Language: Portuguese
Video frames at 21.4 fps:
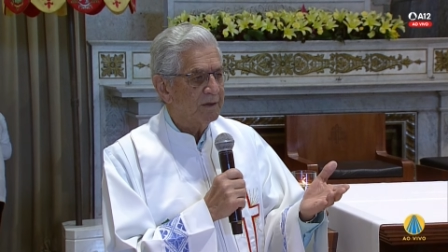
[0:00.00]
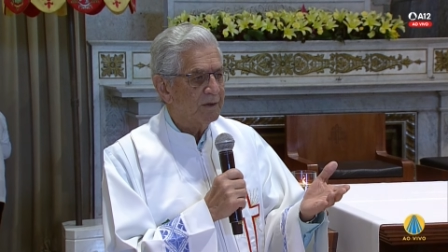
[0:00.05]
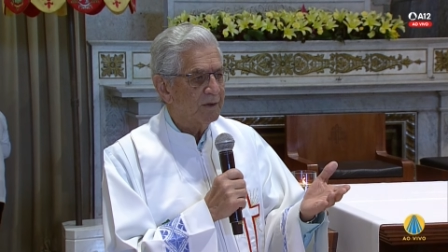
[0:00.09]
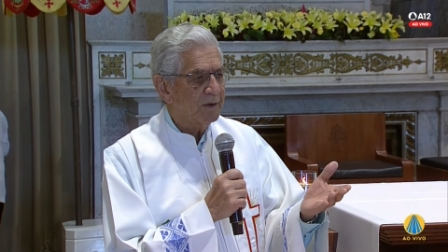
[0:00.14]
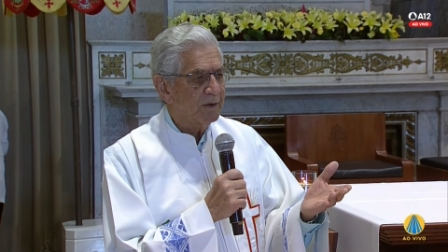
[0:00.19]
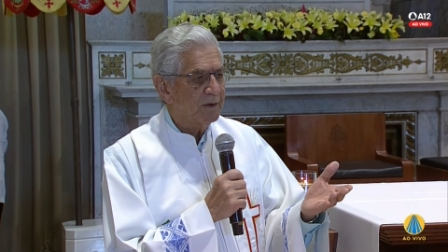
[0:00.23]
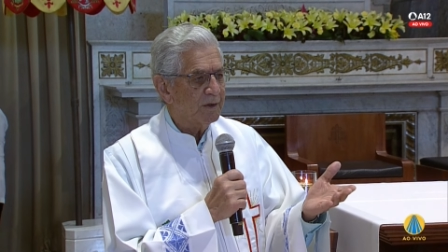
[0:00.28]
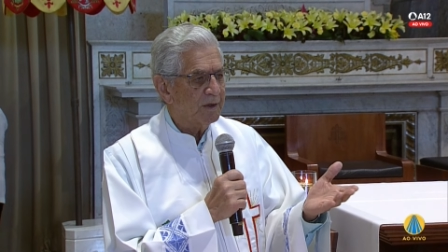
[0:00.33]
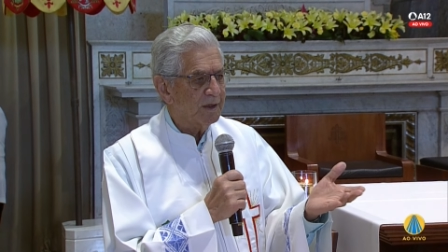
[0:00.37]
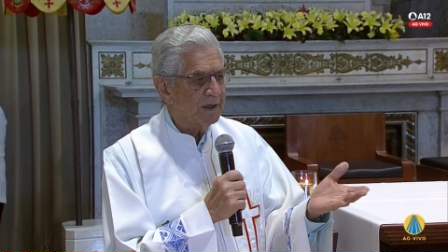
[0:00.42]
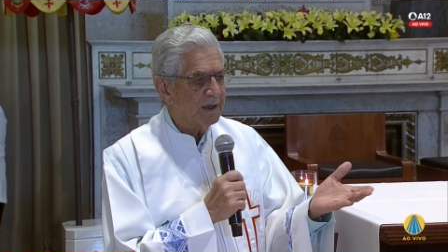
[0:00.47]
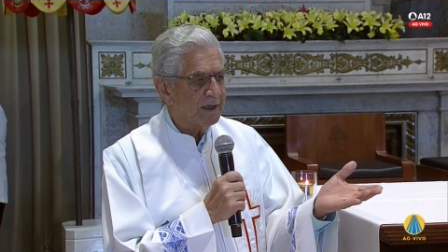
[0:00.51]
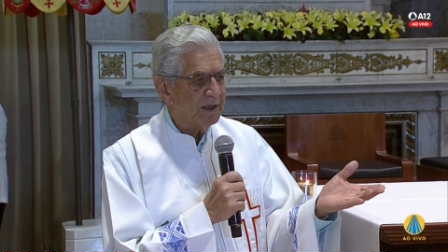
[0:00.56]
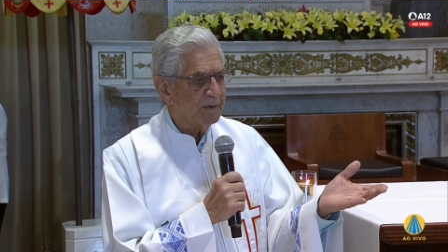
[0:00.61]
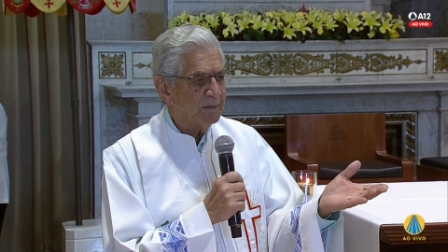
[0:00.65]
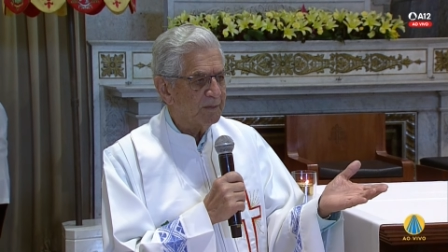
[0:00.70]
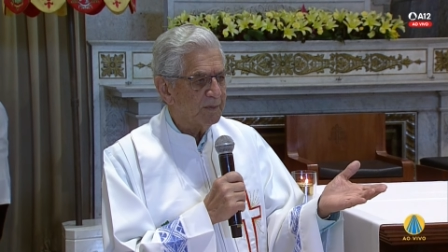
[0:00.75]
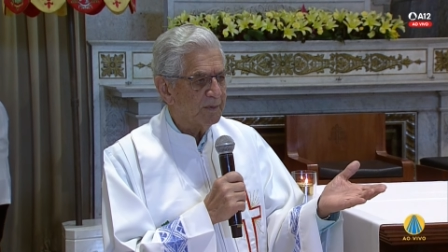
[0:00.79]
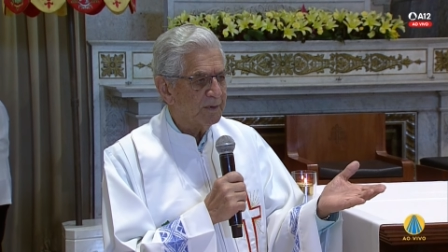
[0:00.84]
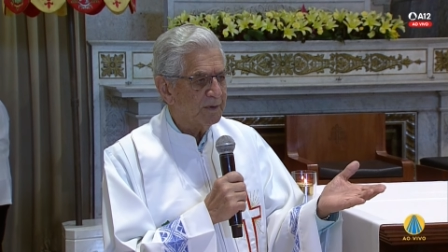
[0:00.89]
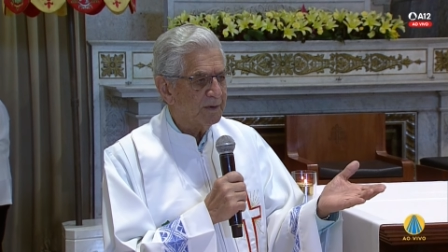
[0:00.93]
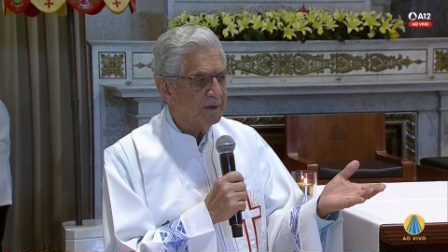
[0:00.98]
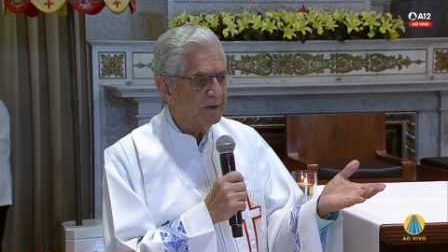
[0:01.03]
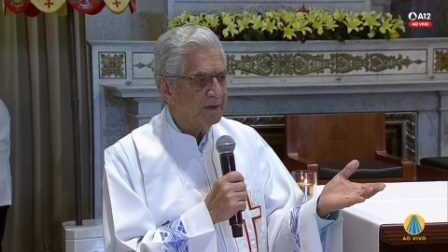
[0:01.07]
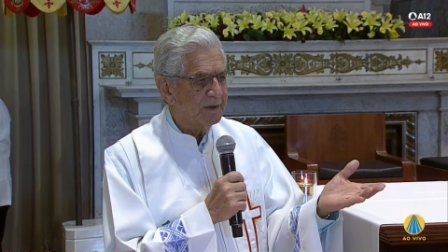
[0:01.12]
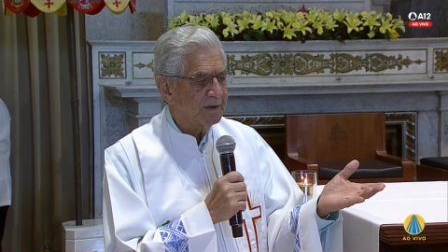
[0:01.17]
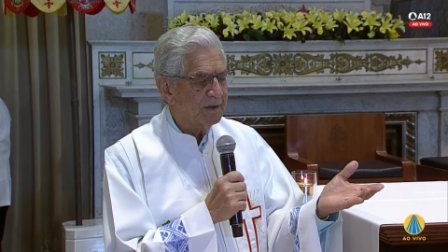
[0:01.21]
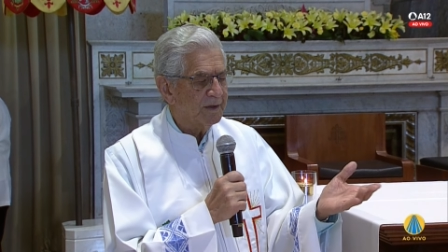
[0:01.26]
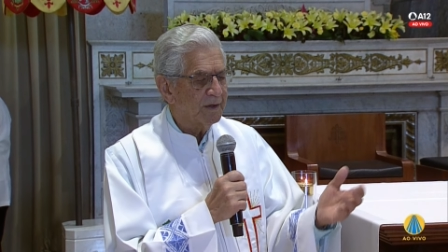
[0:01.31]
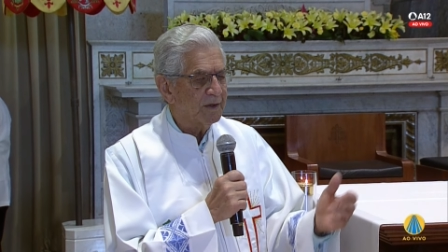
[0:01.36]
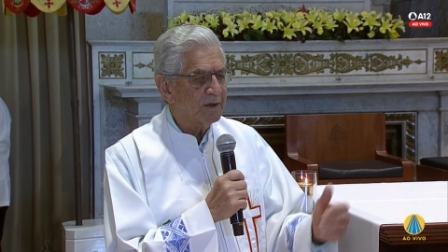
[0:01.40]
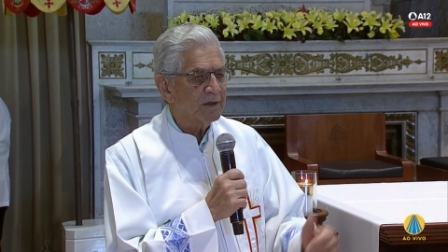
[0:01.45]
rogai por
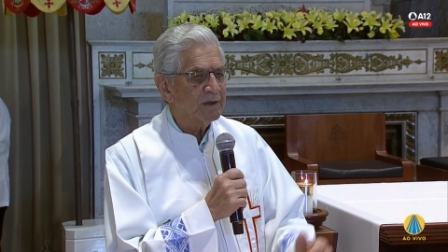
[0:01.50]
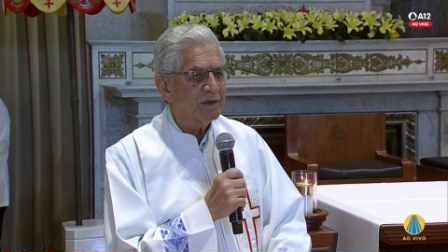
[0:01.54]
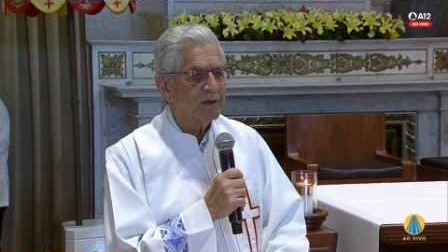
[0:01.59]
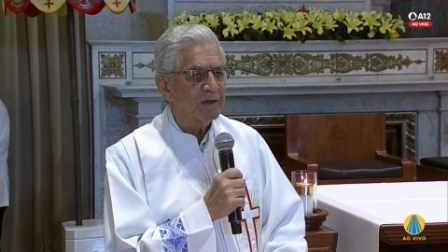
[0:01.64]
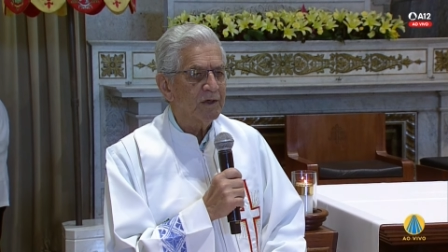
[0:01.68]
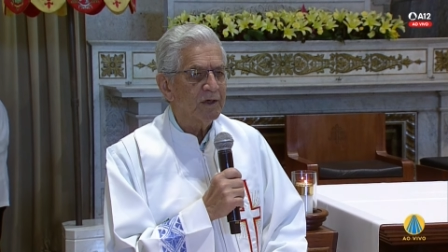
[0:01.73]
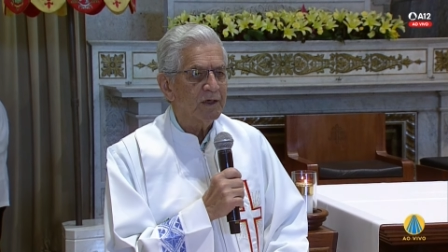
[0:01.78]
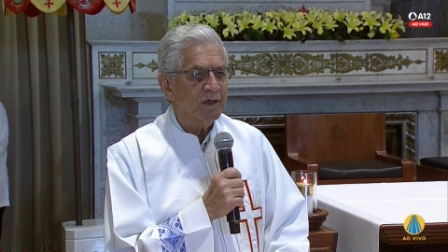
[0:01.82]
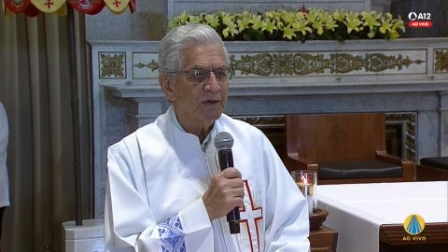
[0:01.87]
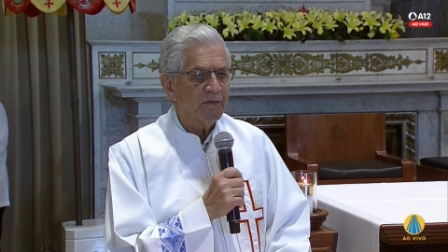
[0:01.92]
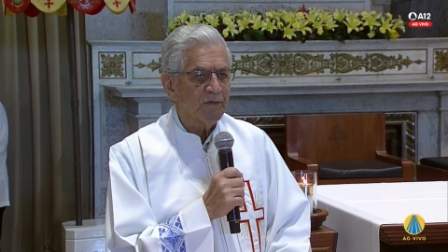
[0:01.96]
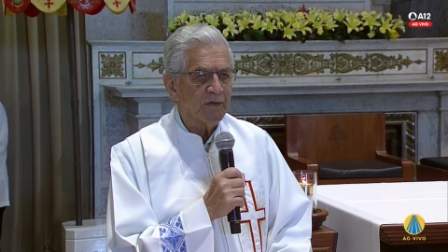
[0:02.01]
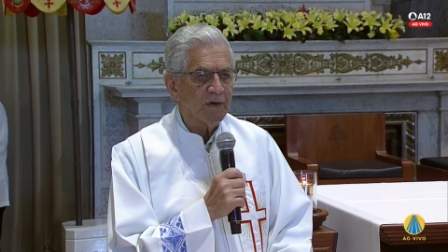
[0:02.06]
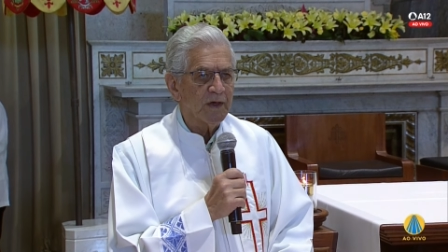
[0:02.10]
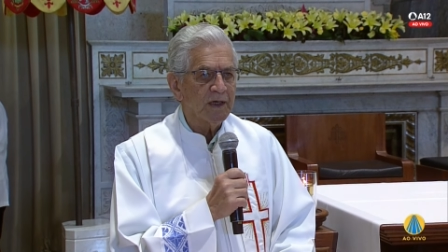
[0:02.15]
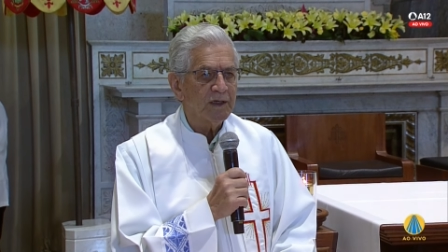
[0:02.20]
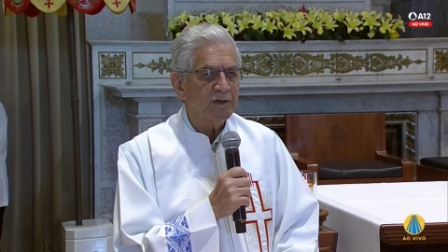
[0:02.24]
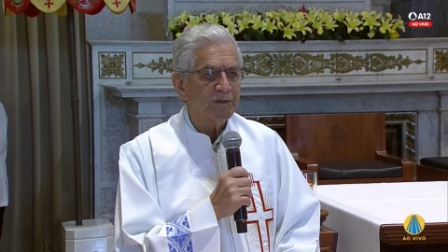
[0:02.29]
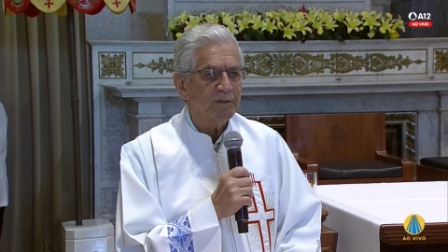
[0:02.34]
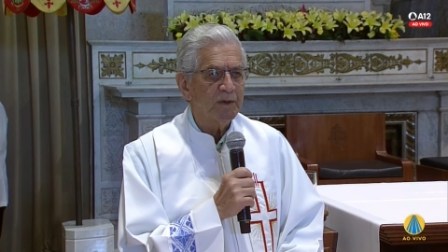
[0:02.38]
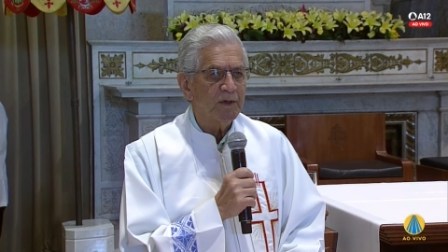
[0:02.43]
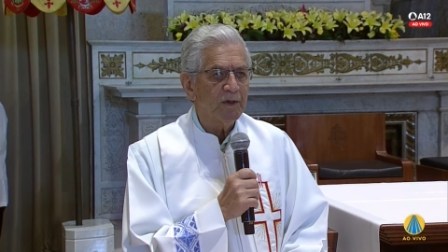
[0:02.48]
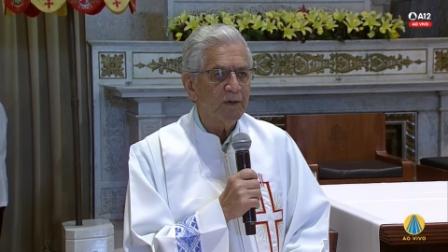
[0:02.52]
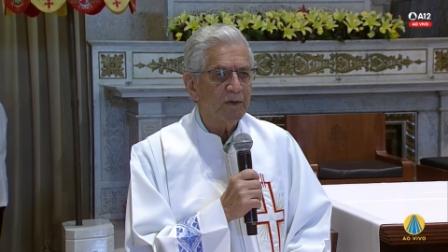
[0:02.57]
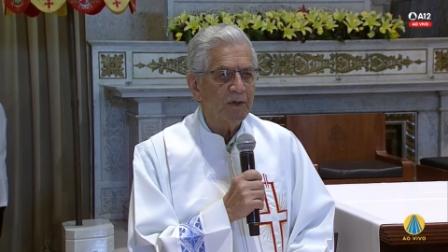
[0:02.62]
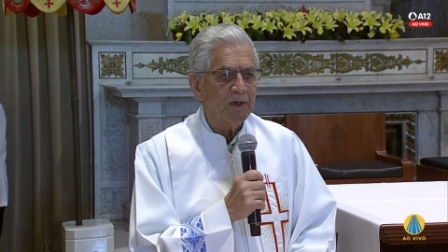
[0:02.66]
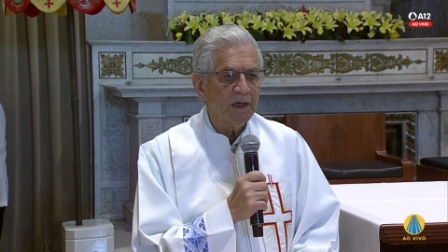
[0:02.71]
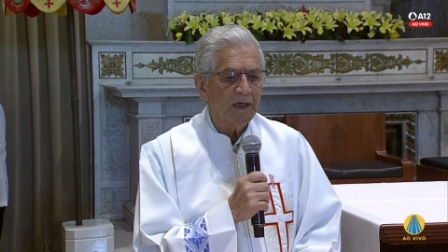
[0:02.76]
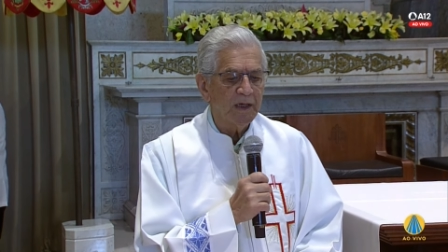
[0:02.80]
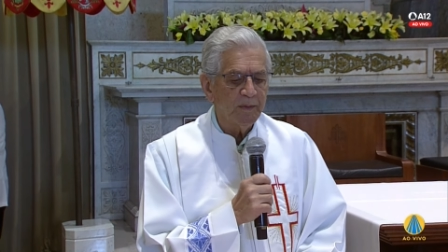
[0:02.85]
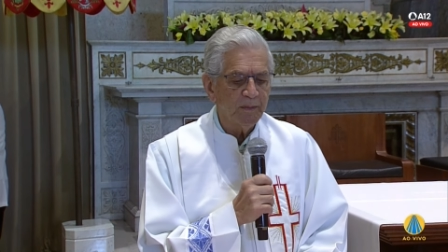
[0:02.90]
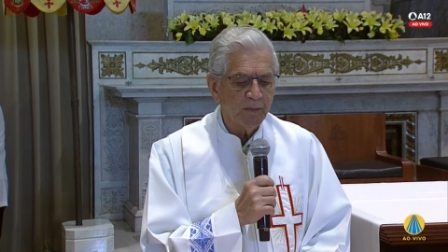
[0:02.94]
nossa Senhora de Fátima,
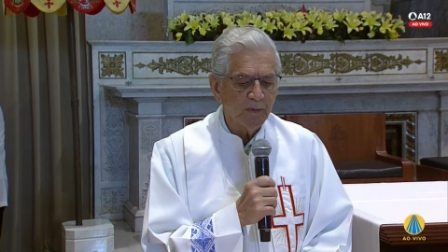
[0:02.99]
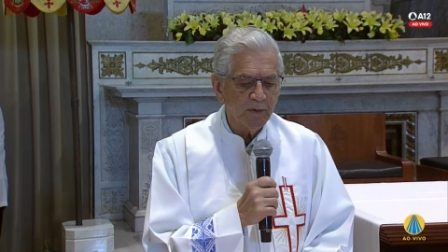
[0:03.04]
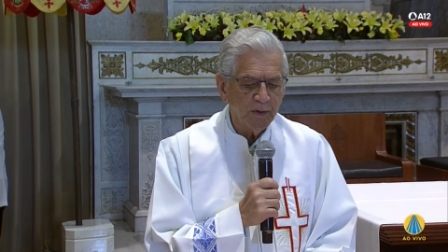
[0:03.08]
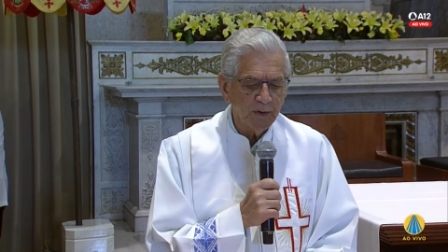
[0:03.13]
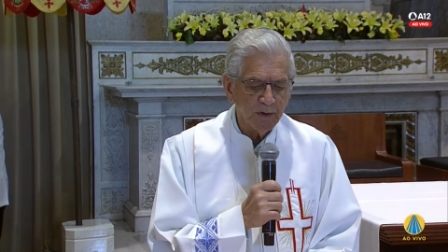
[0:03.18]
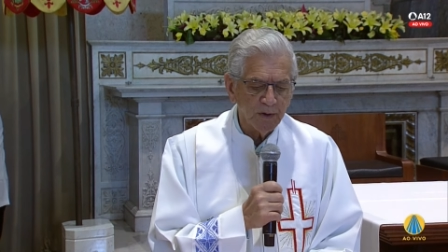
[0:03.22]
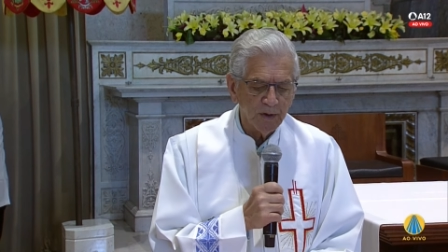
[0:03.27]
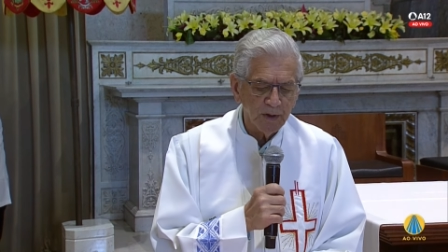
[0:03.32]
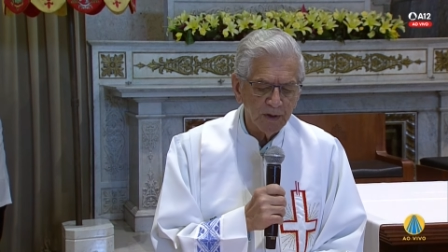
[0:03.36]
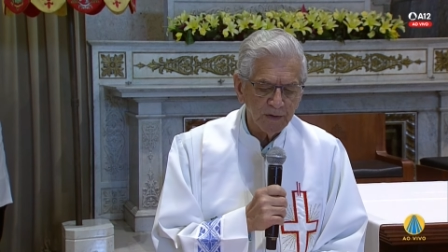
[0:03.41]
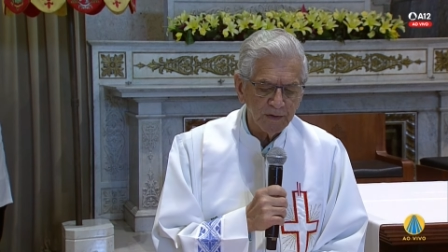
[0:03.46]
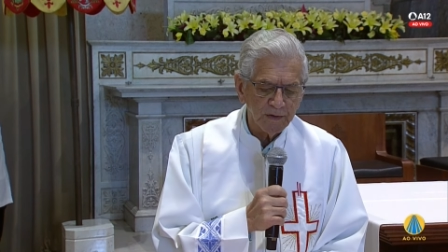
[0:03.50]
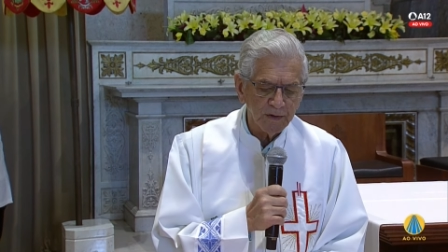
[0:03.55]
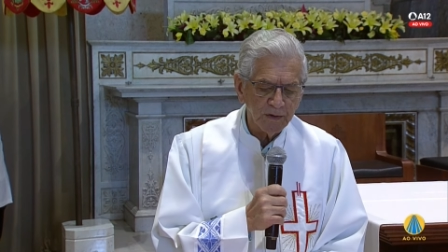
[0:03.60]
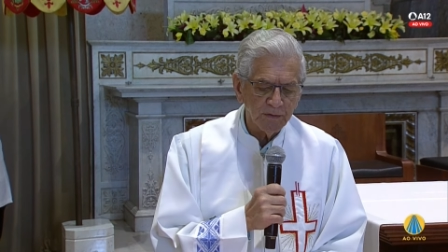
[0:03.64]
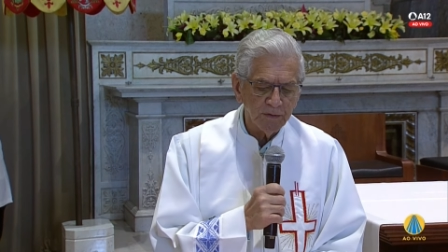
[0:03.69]
rogai por nós.